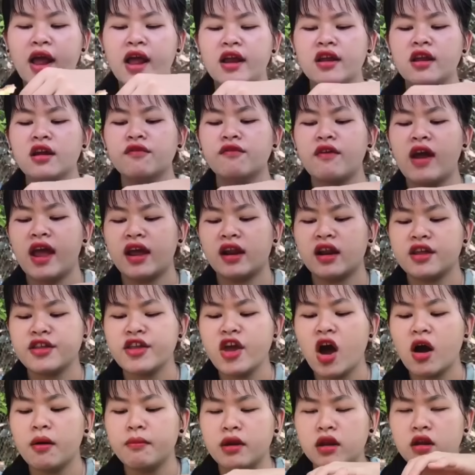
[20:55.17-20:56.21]
thì nó vàng là
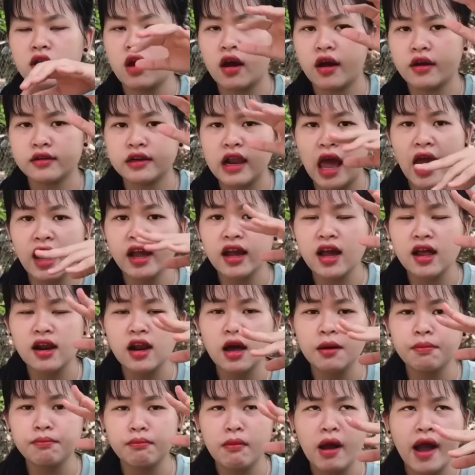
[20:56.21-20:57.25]
do mình à, để cái
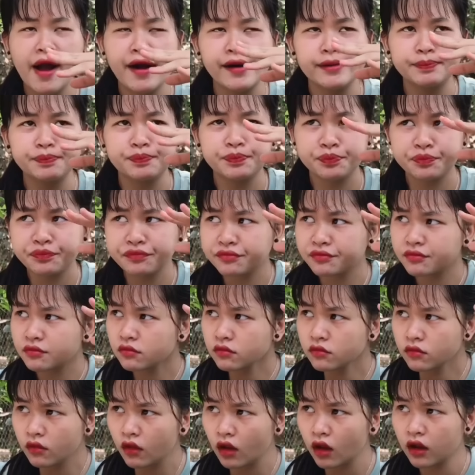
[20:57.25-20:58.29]
lớp mà
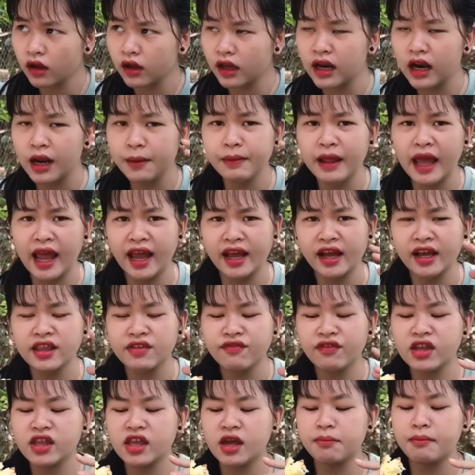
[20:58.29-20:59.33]
cái lớp than ở
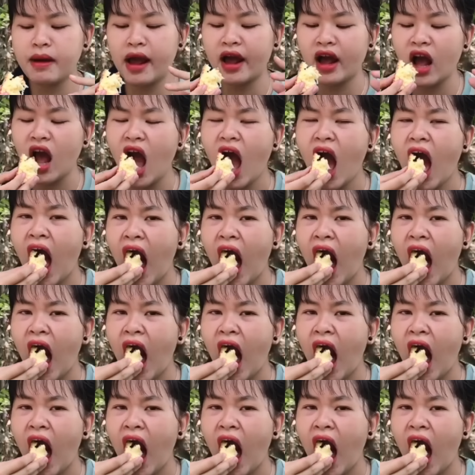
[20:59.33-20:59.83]
phía trên mặt á